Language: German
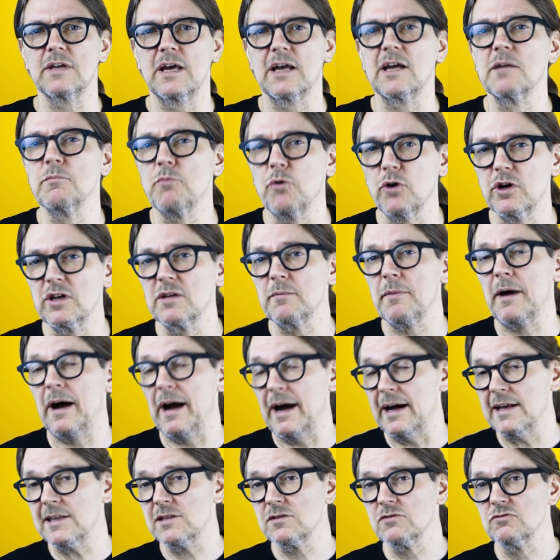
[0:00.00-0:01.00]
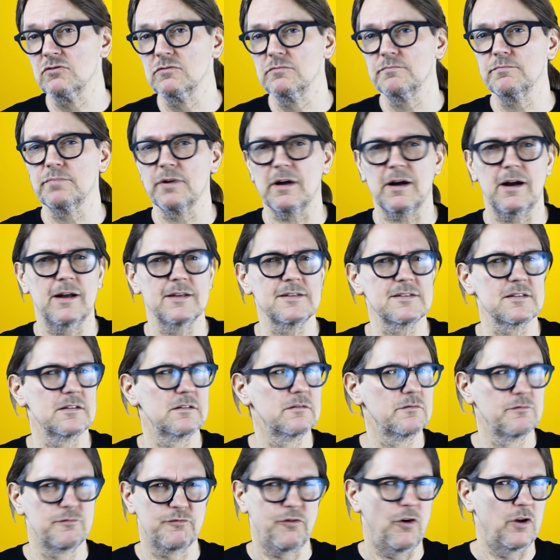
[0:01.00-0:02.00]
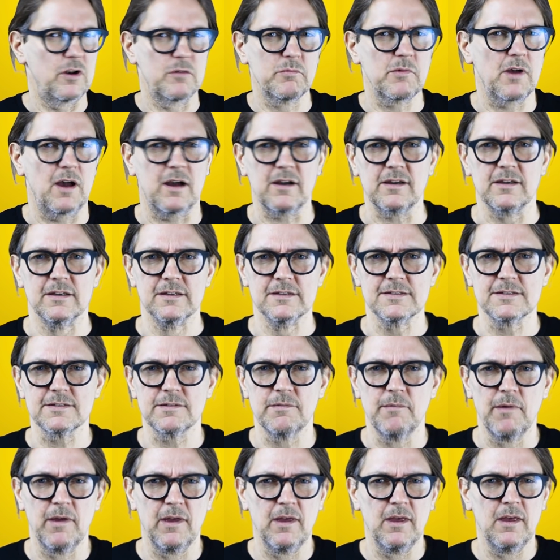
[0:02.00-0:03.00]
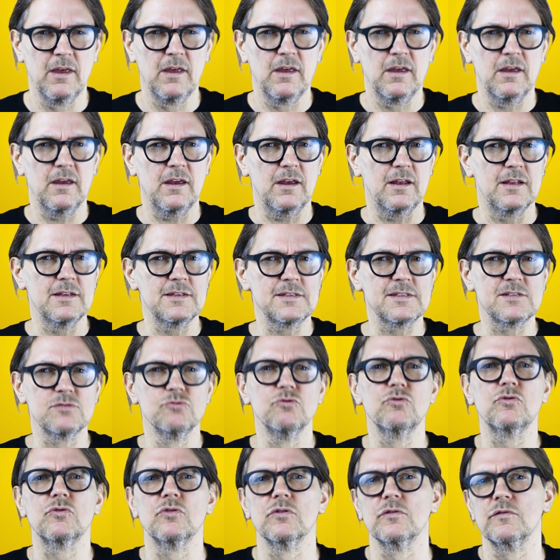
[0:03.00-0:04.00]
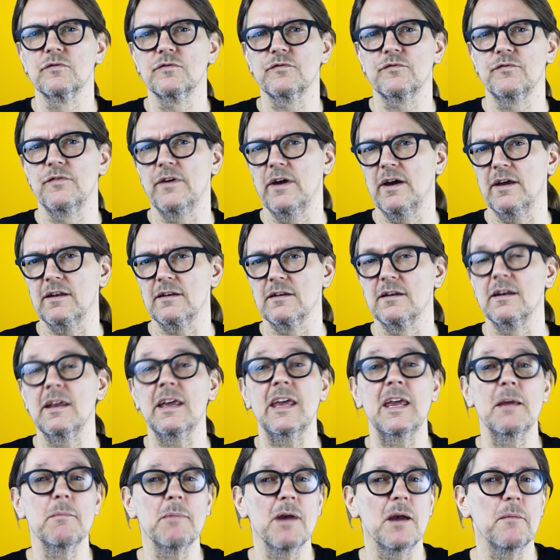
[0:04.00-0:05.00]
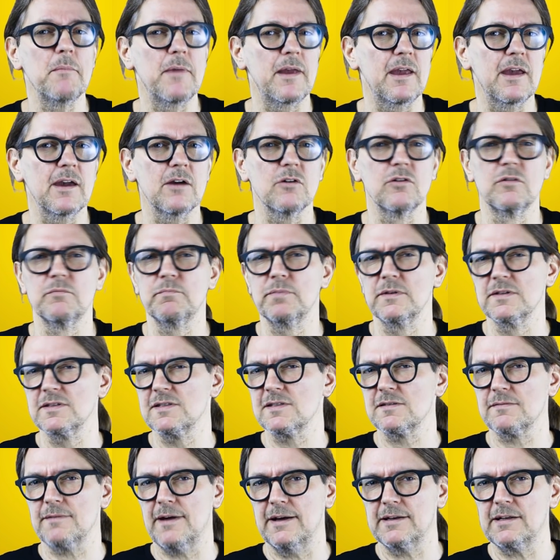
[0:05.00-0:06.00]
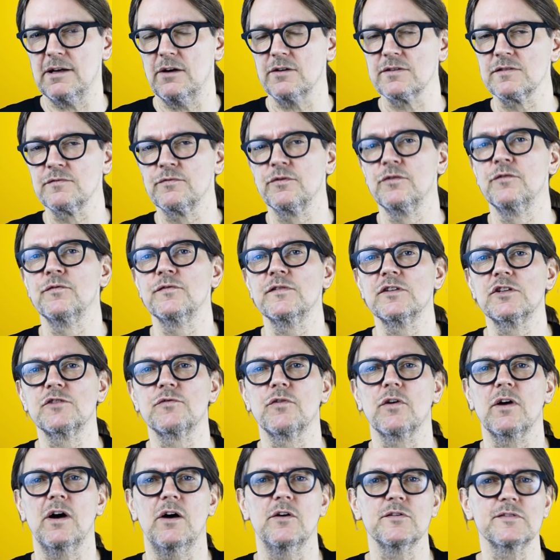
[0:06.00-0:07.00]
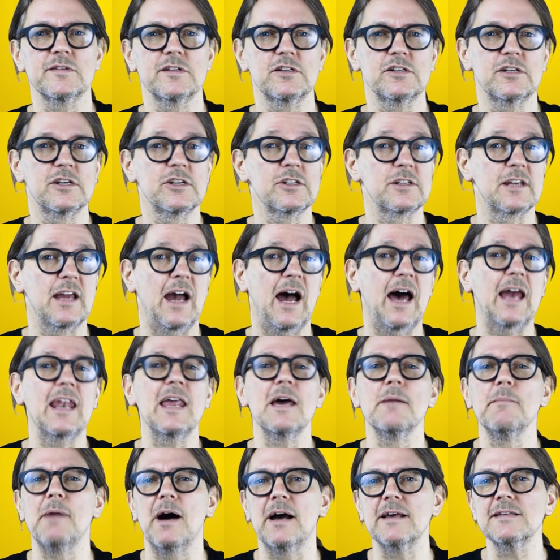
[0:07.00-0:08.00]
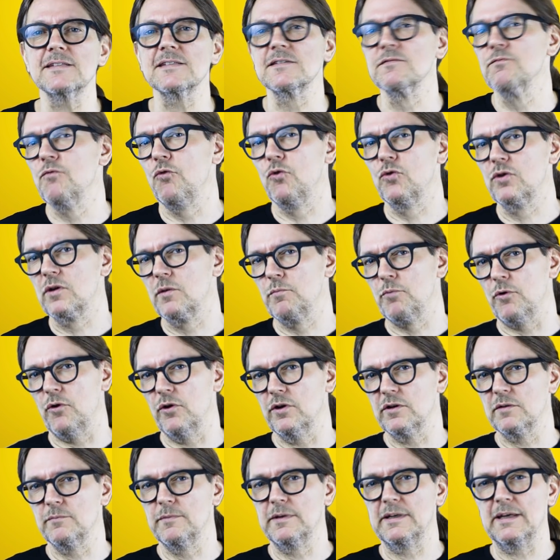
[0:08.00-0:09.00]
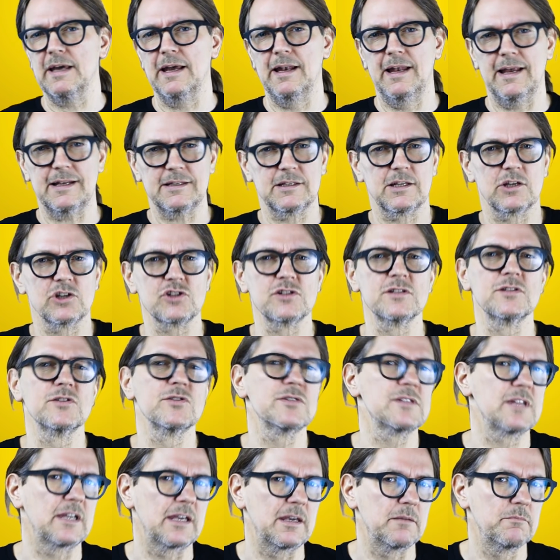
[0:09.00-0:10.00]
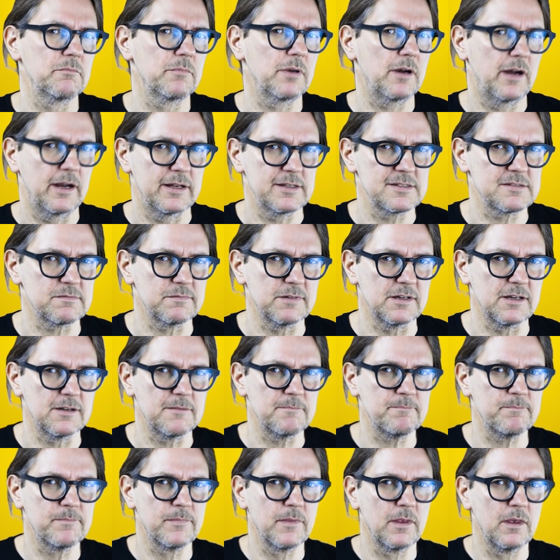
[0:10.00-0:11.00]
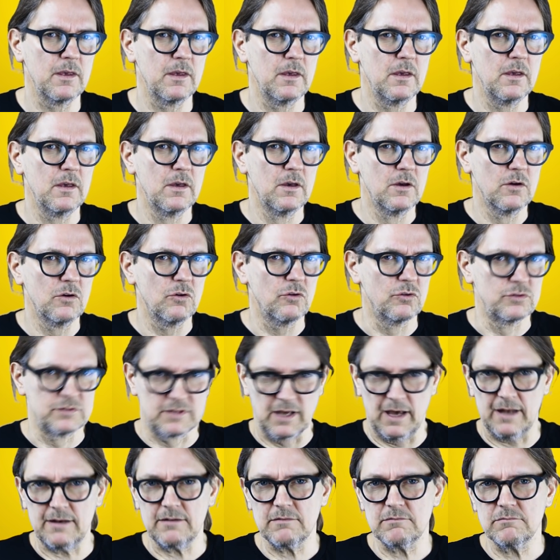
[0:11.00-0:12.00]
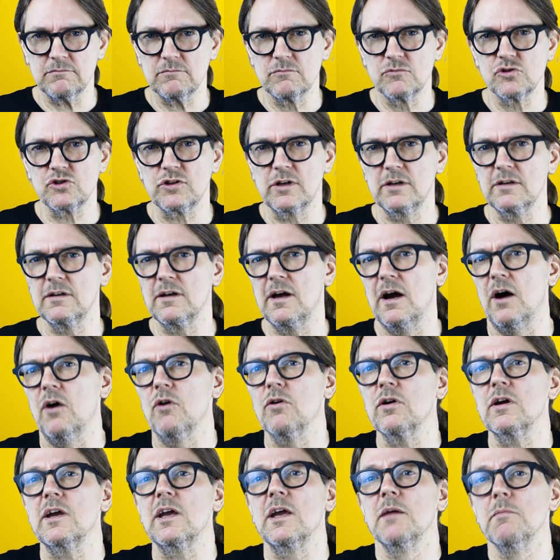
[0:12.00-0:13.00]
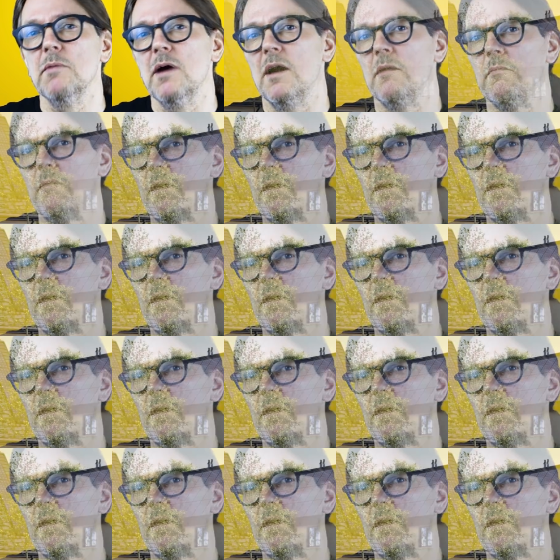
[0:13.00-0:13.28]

der Gebäudebeheizung bereits in vollem Gange ist. In Zukunft werden immer mehr und bis 2050 voraussichtlich die allermeisten Wohngebäude mit elektrischen Systemen beheizt werden. Und dann stehen da auch immer